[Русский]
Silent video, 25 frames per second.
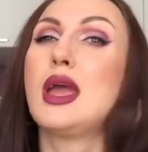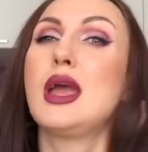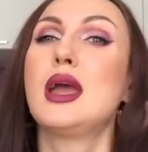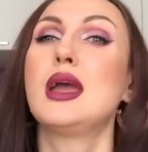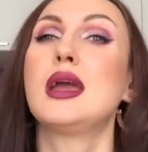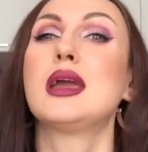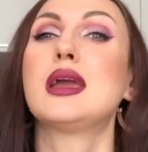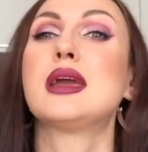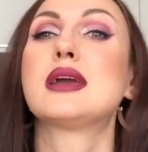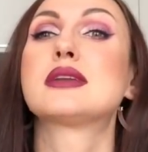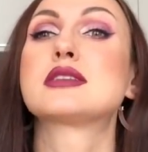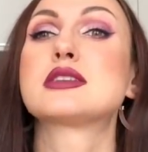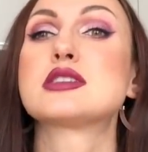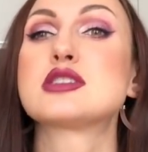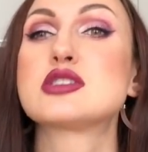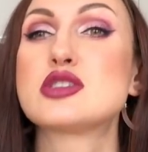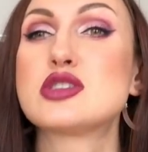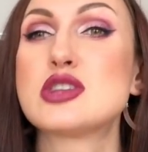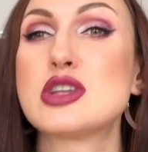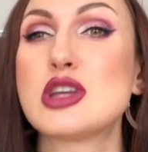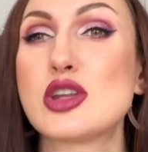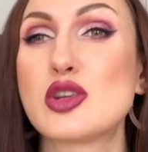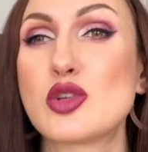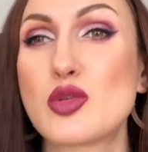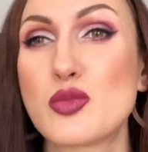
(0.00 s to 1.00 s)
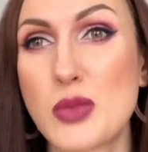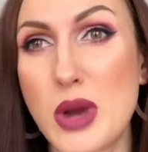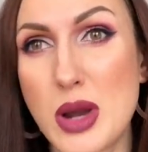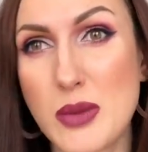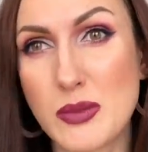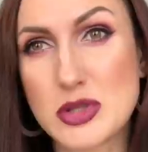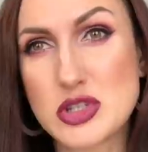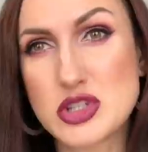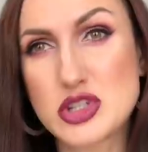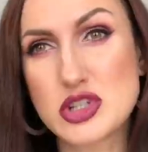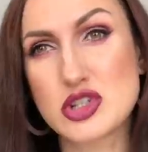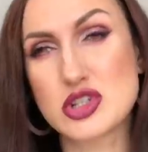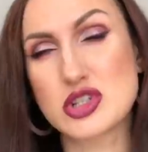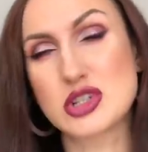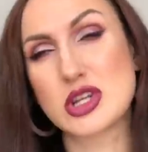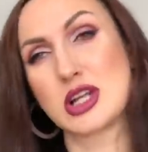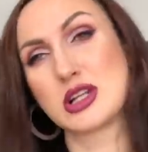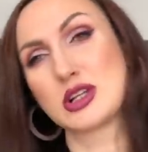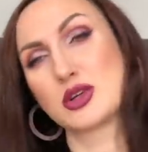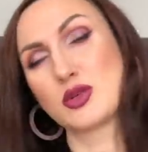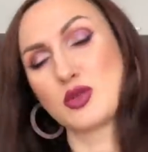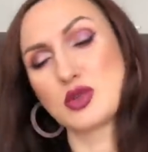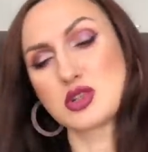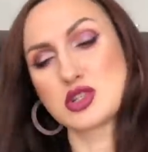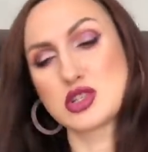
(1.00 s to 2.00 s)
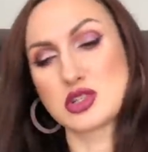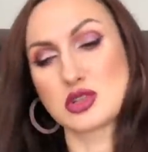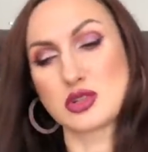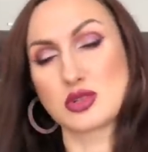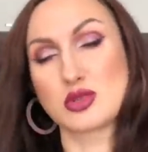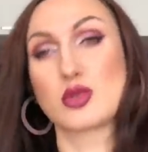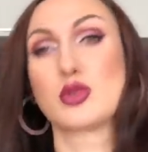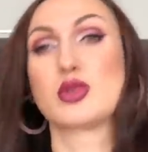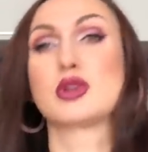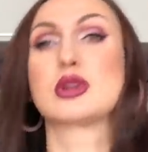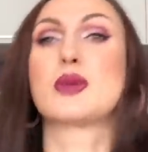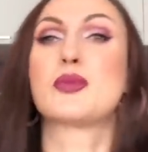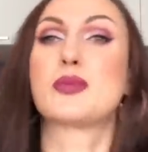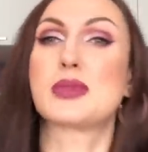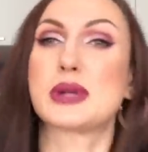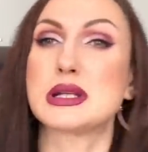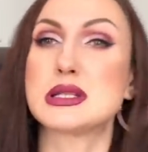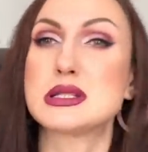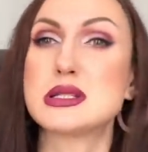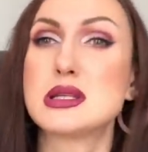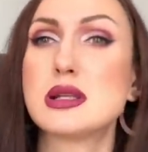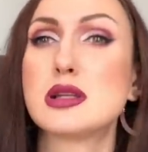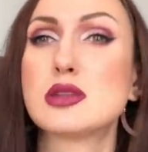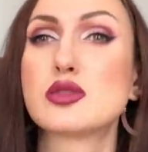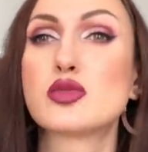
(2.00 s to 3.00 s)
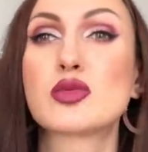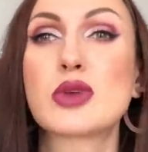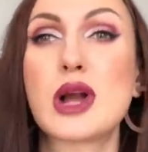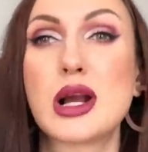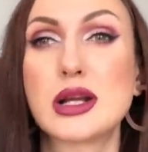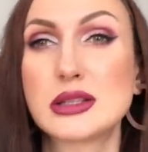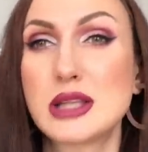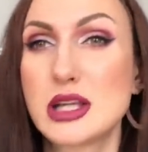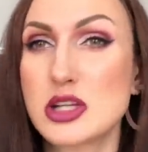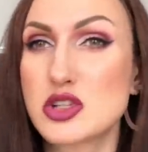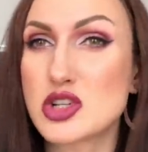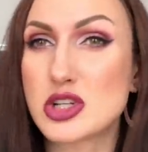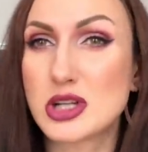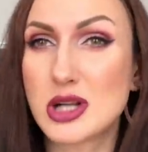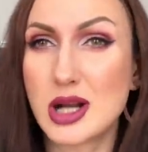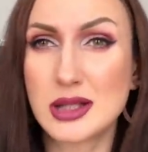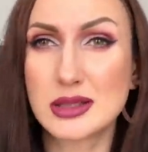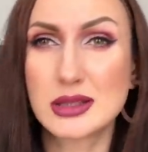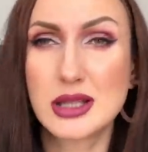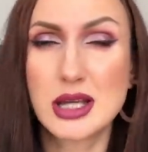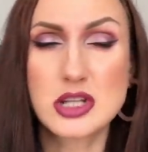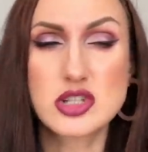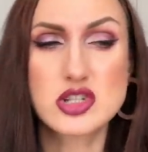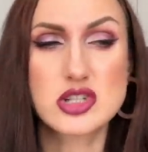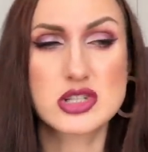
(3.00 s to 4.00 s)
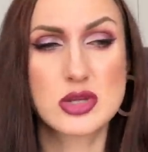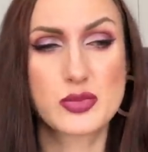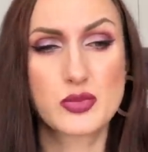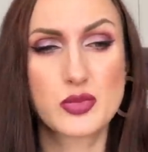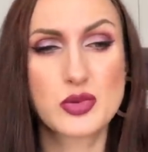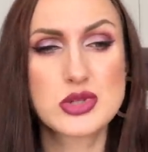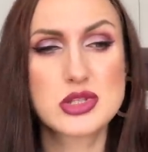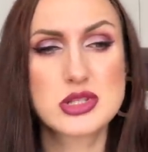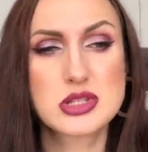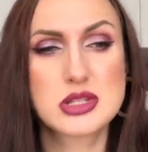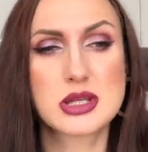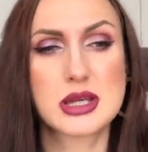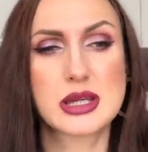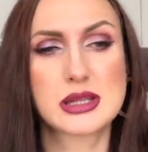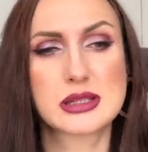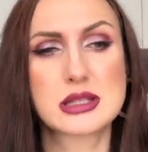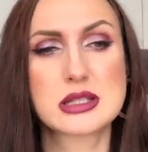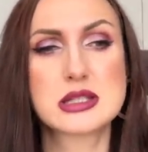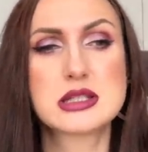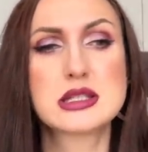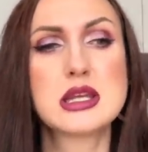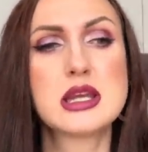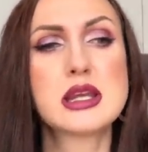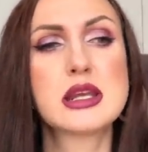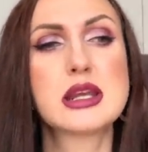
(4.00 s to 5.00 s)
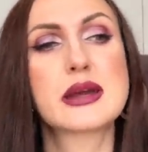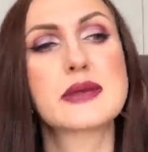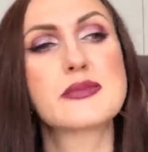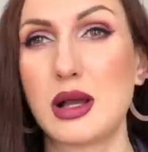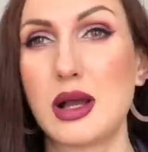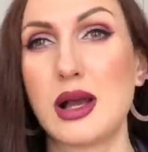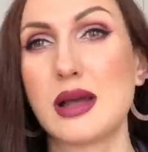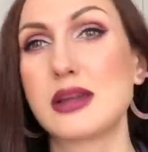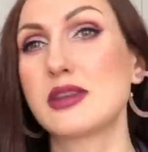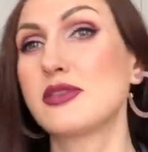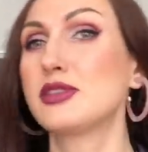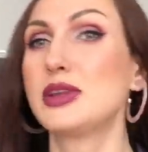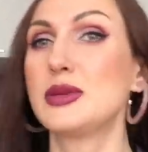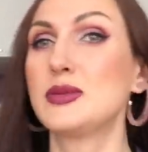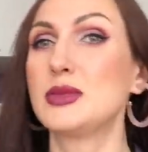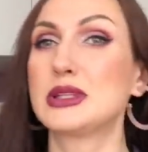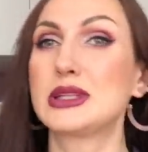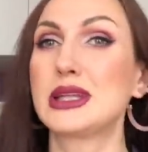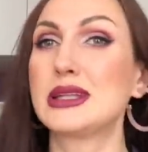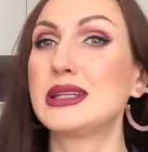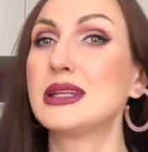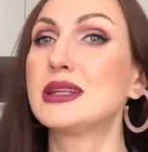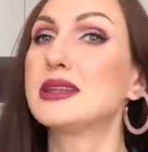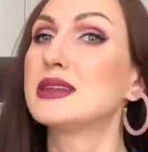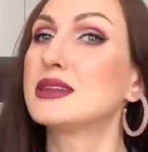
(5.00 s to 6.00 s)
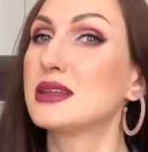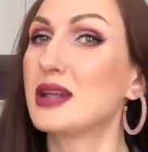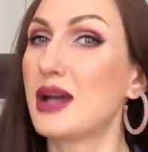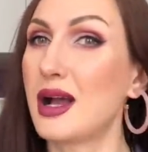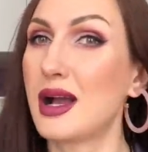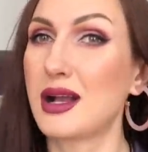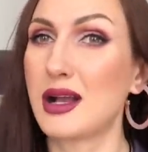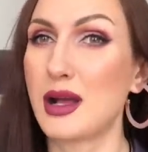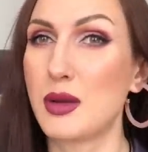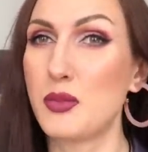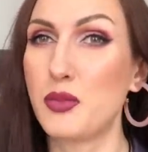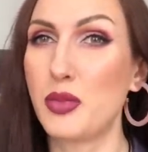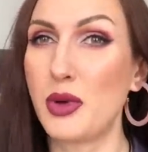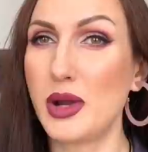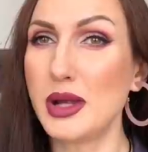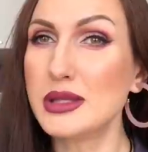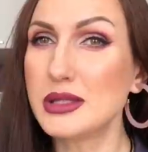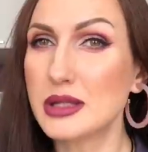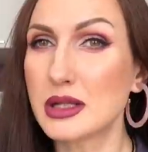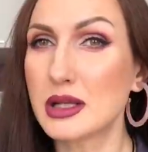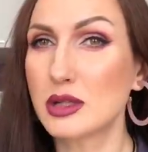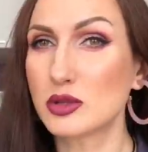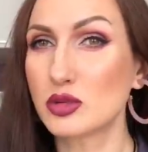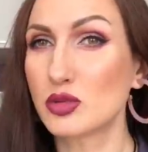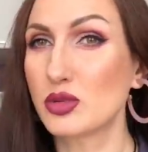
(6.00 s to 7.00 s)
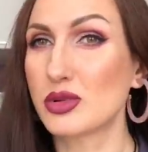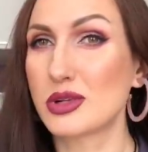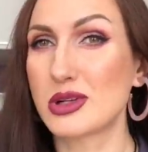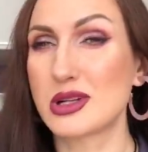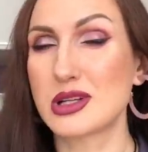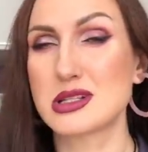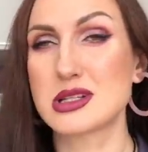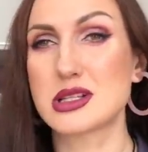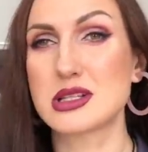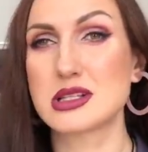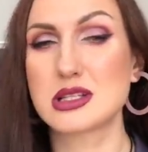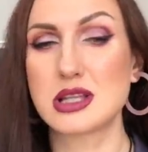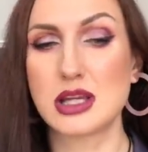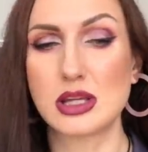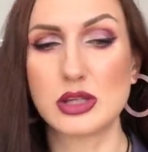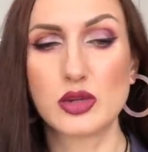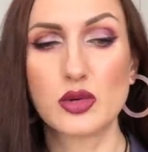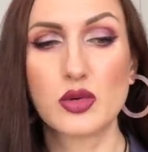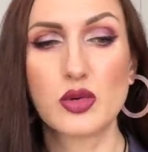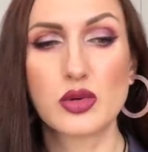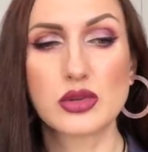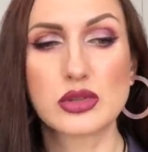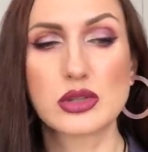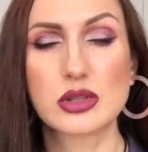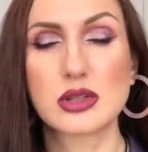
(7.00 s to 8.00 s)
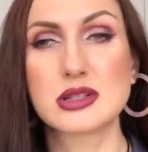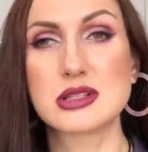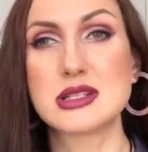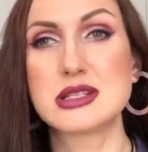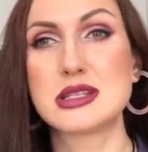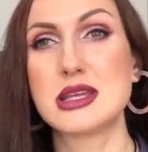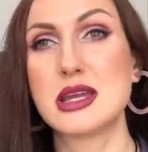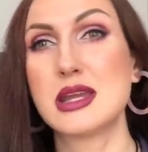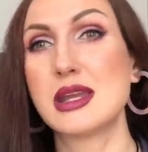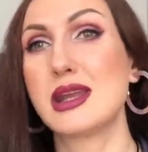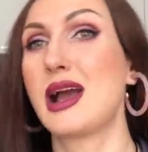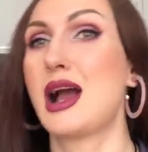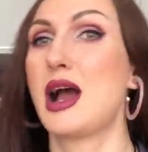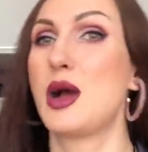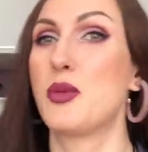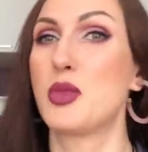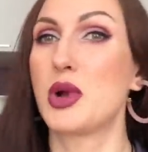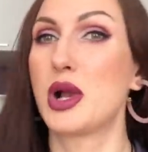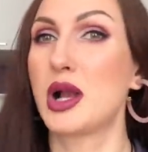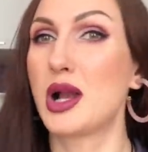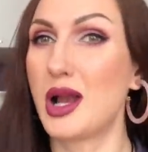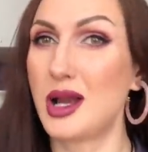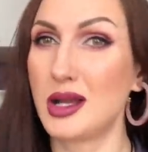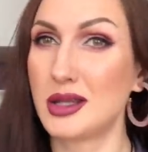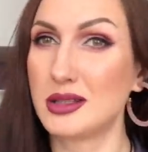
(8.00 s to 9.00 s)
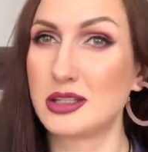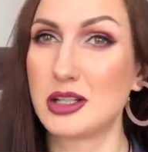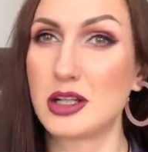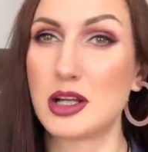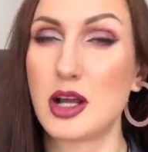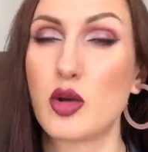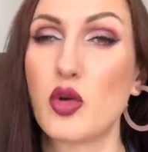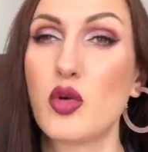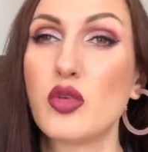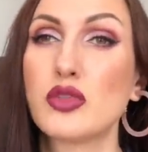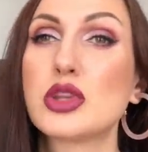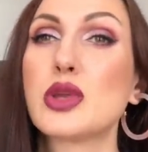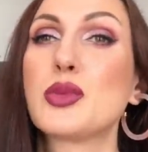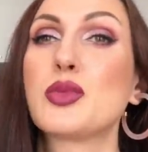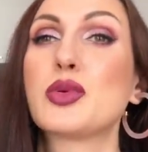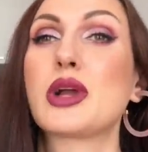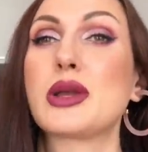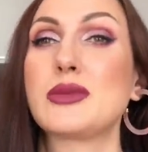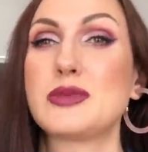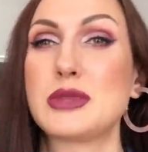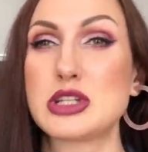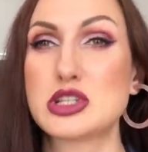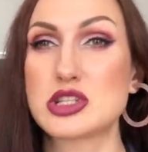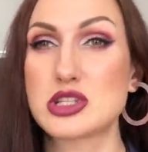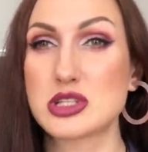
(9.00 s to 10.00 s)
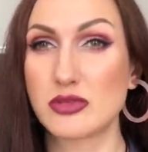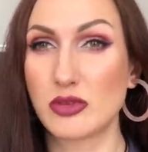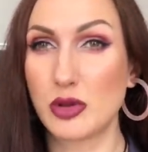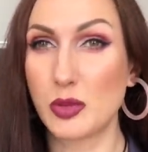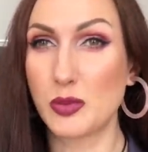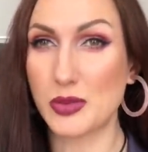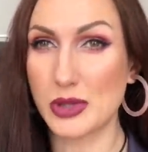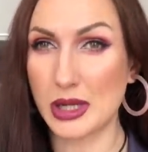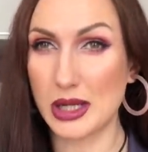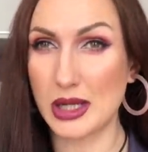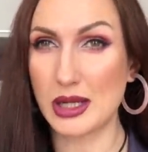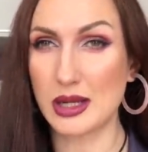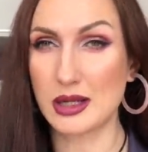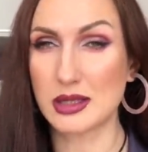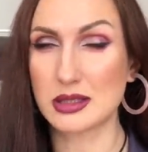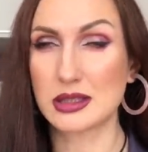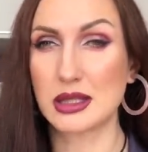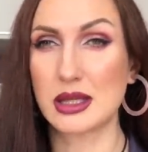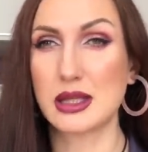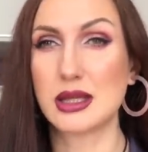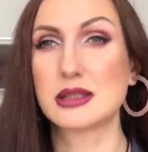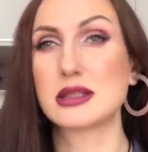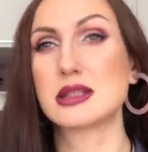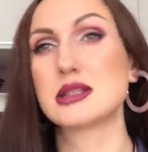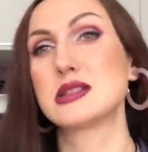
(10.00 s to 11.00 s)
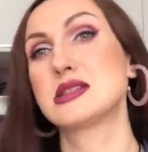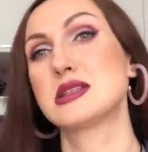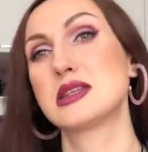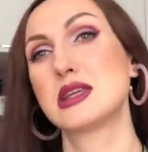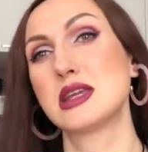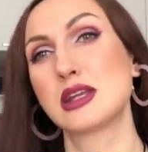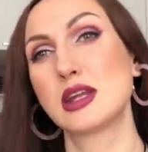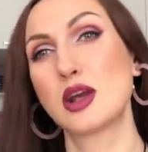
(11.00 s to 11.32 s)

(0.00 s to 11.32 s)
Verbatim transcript: Эту серию мамочки ждали очень долго, просили, ну когда же, когда же запустится эта серия? Арифлейм – это не та компания, которая создает э, серии абы как для какого-то коммерческого проекта. Эта серия